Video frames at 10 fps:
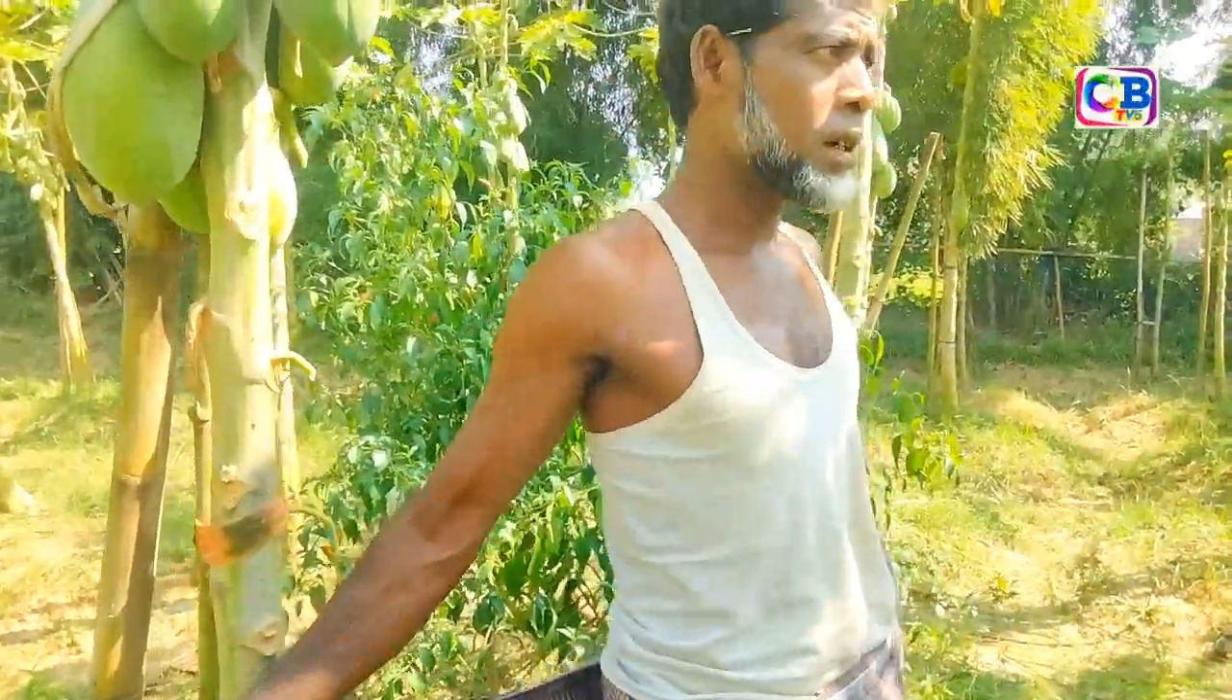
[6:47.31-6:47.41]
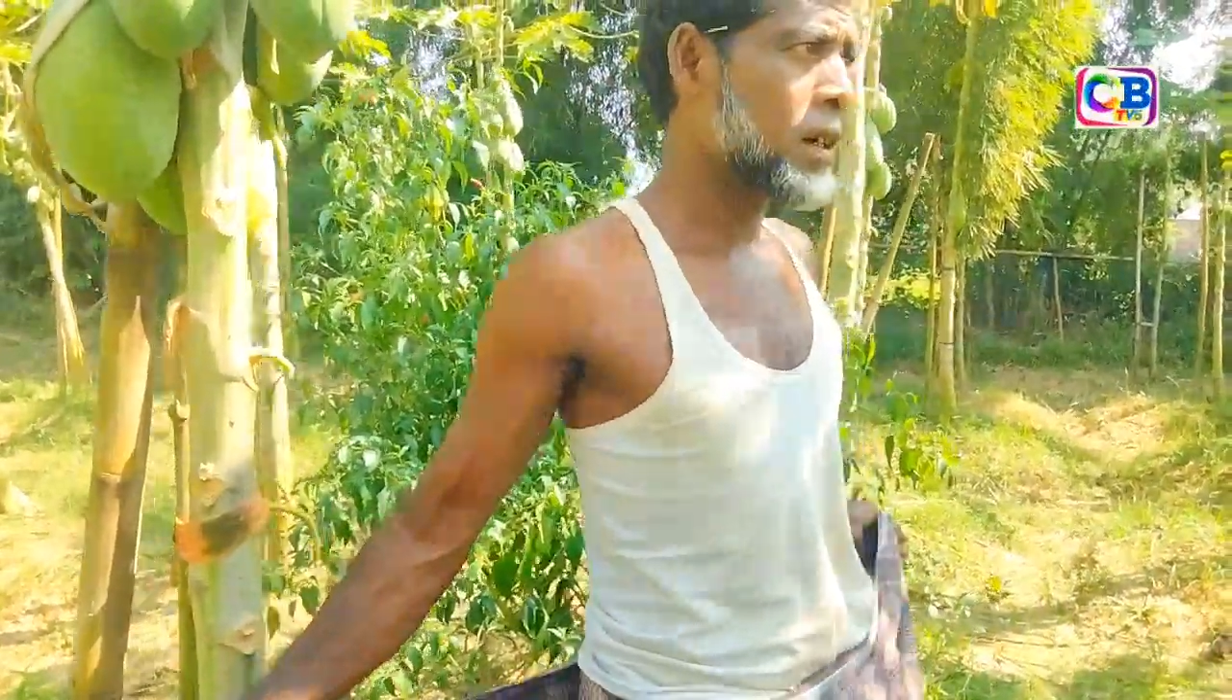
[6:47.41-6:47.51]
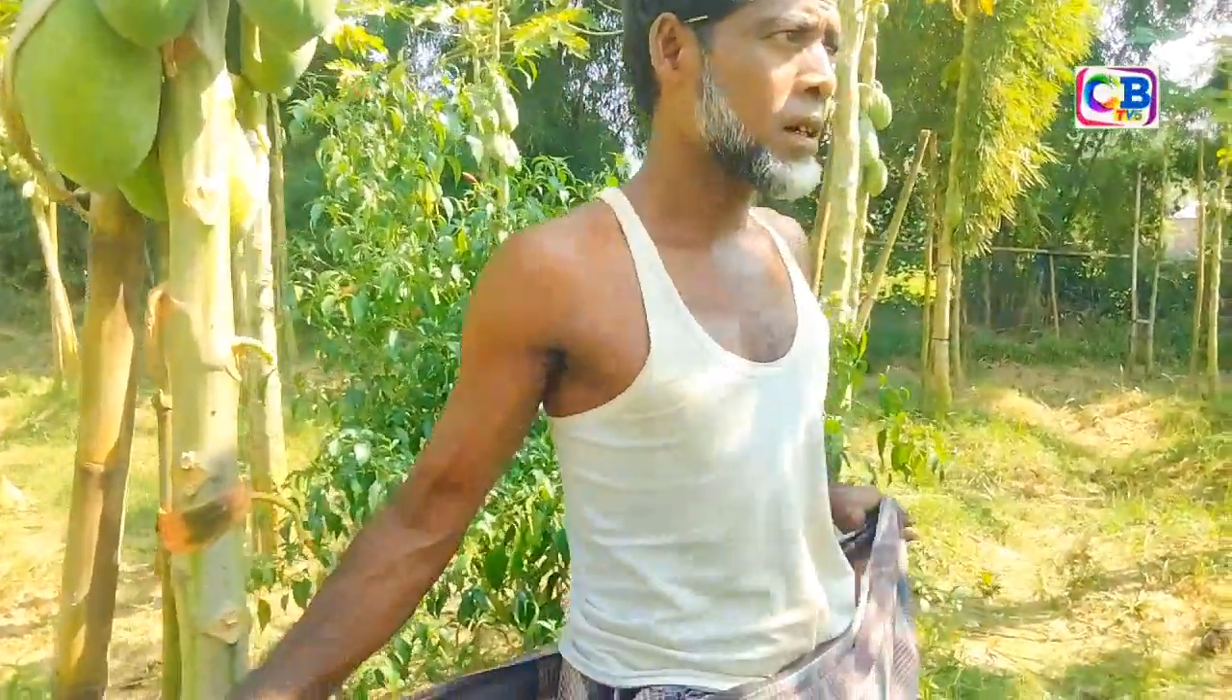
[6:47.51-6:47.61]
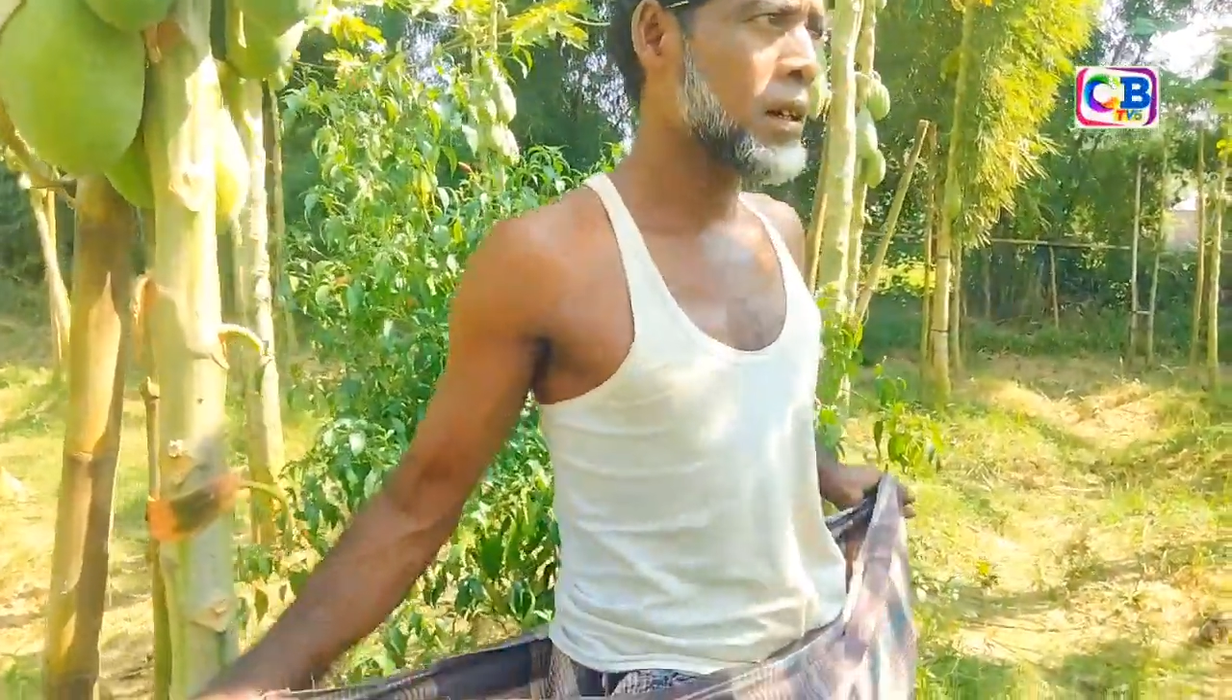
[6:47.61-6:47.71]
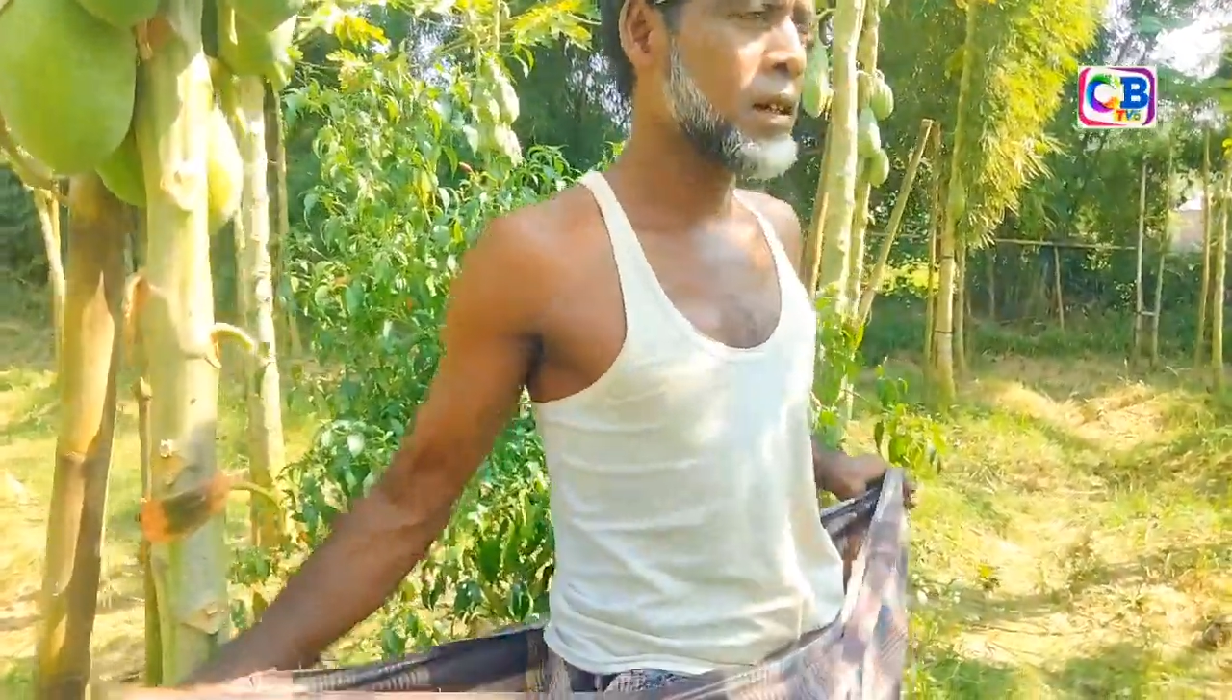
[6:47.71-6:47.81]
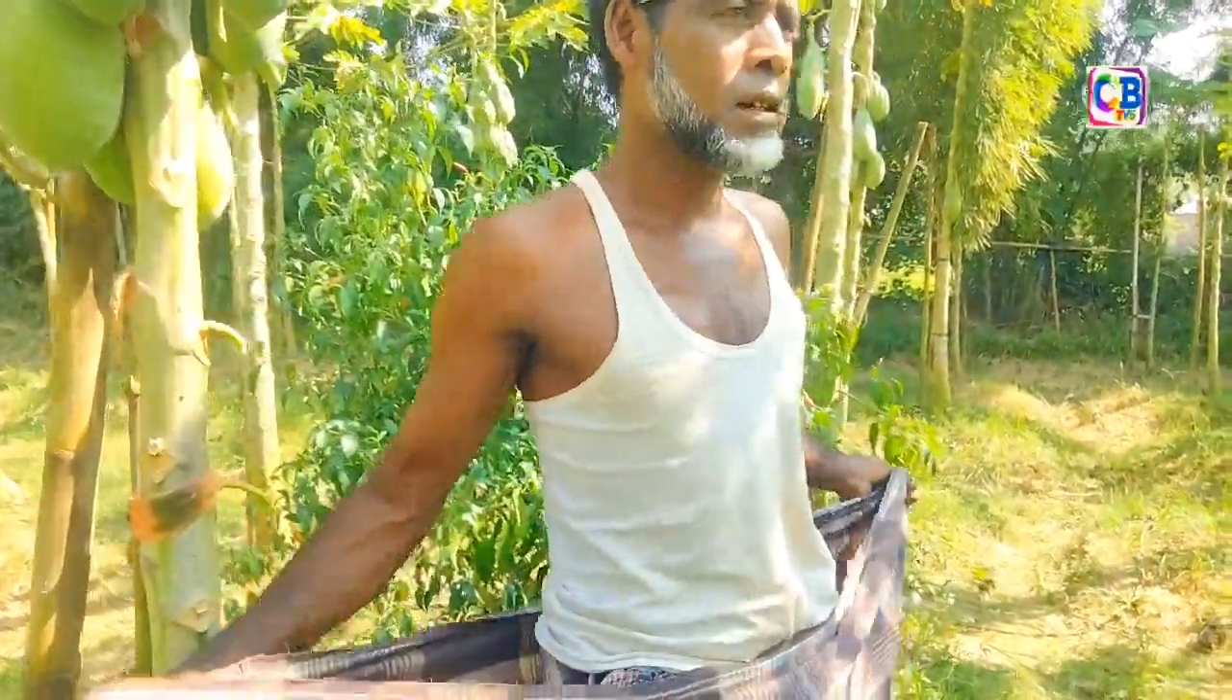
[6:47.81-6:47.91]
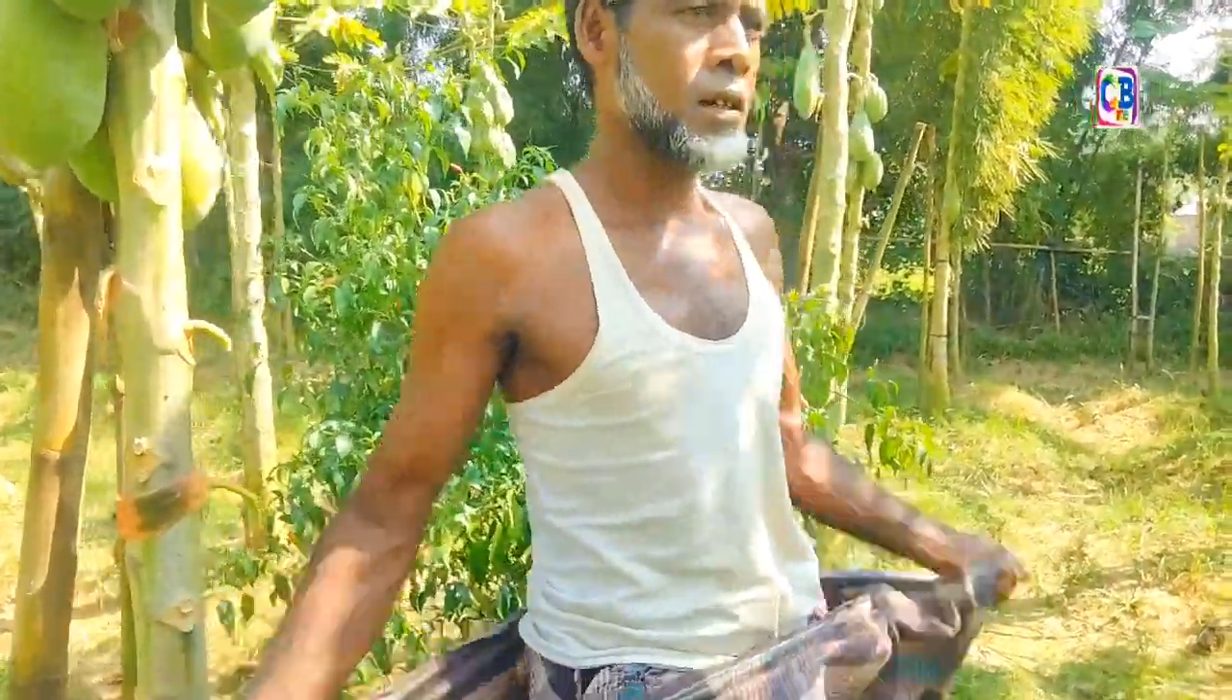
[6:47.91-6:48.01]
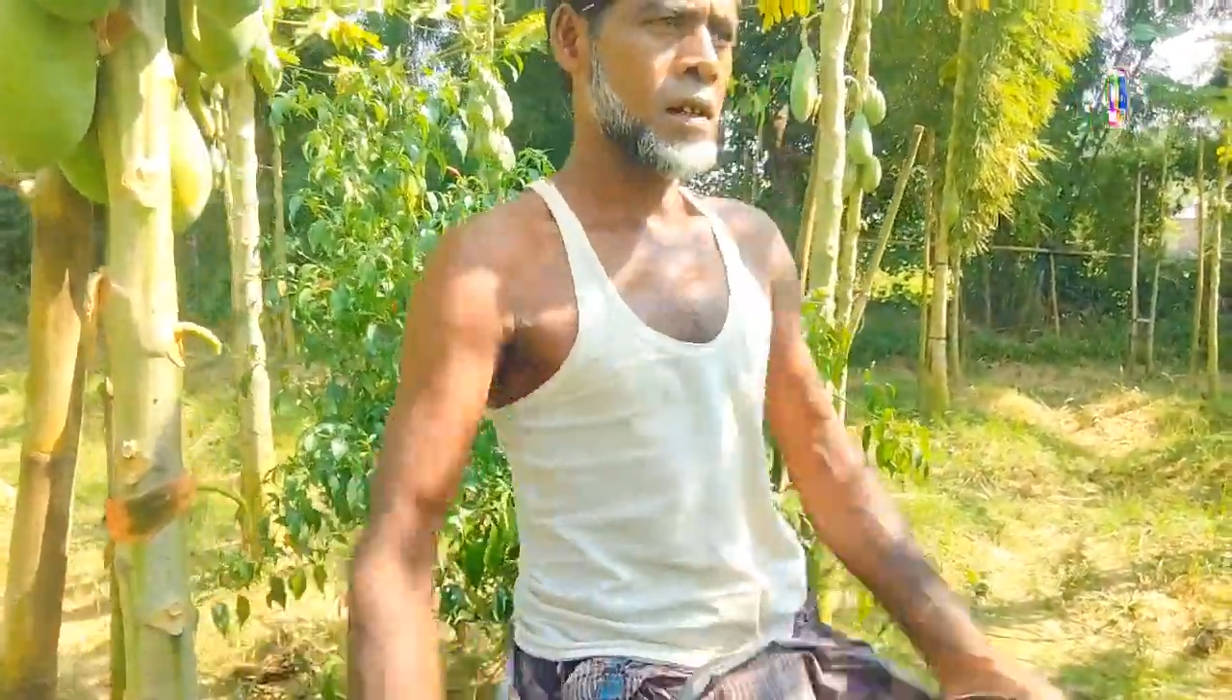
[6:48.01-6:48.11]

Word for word: এবং সেগুলা